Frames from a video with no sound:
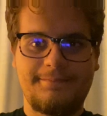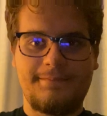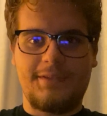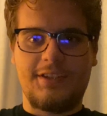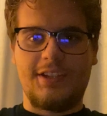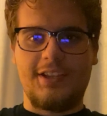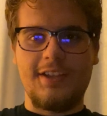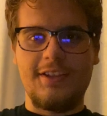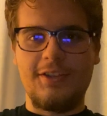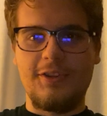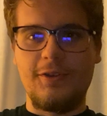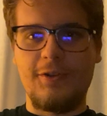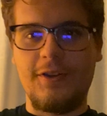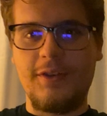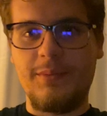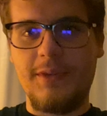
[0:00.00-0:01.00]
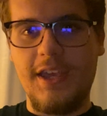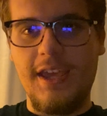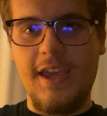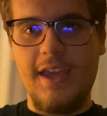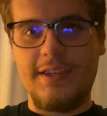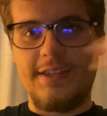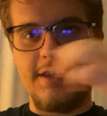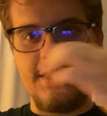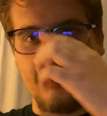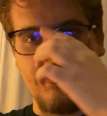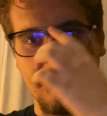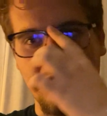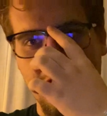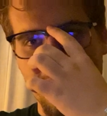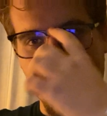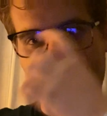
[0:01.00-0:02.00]
Signori miei,
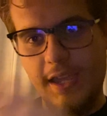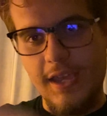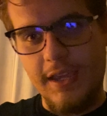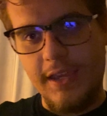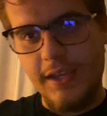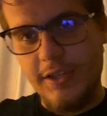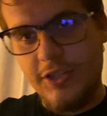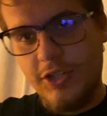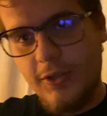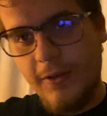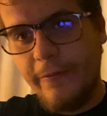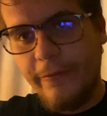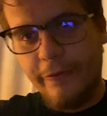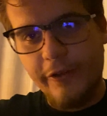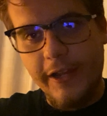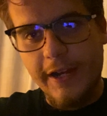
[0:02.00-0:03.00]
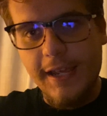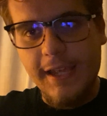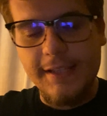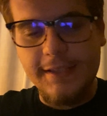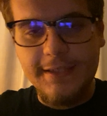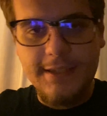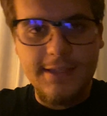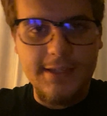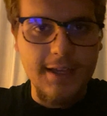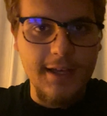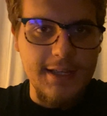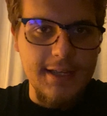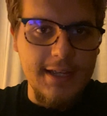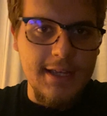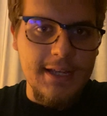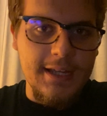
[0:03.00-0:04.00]
signori miei, che sofferenza.
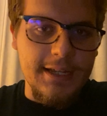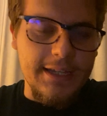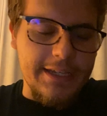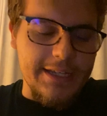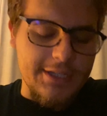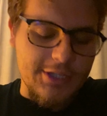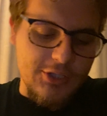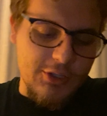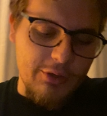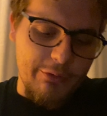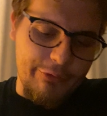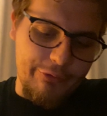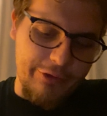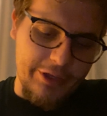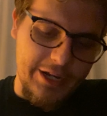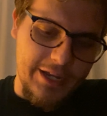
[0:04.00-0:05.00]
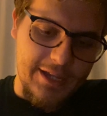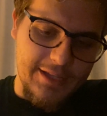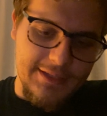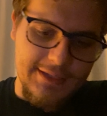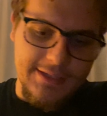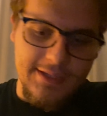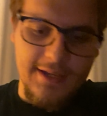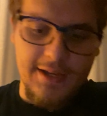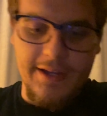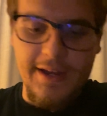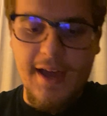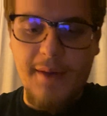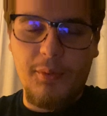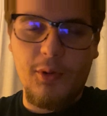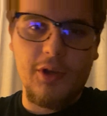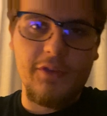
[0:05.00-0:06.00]
Che sofferenza. Il
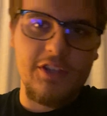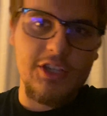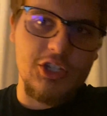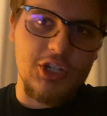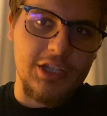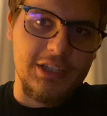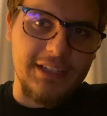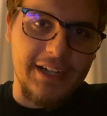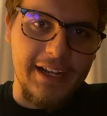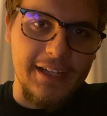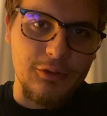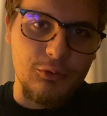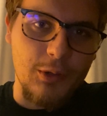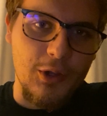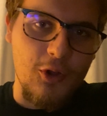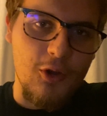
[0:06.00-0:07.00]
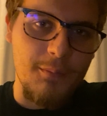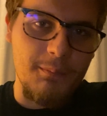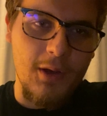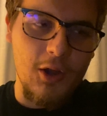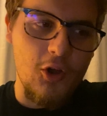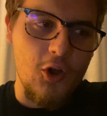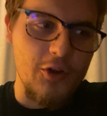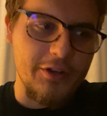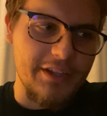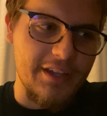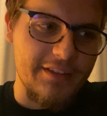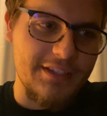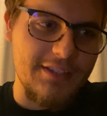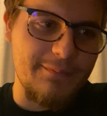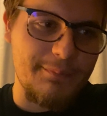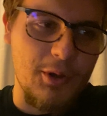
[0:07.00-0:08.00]
Napoli vince 3-2 col Bologna,
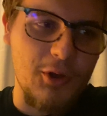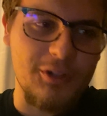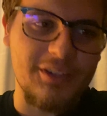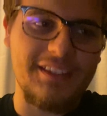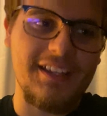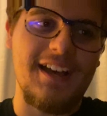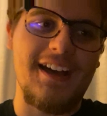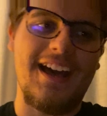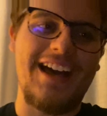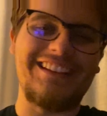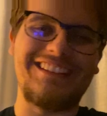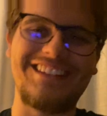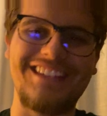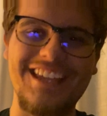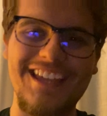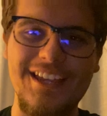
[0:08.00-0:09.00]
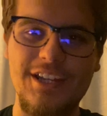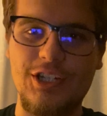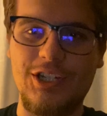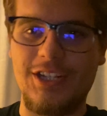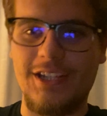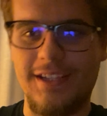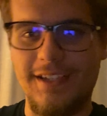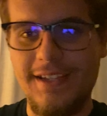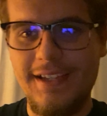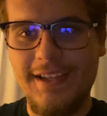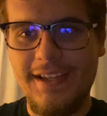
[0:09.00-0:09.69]
porta a 10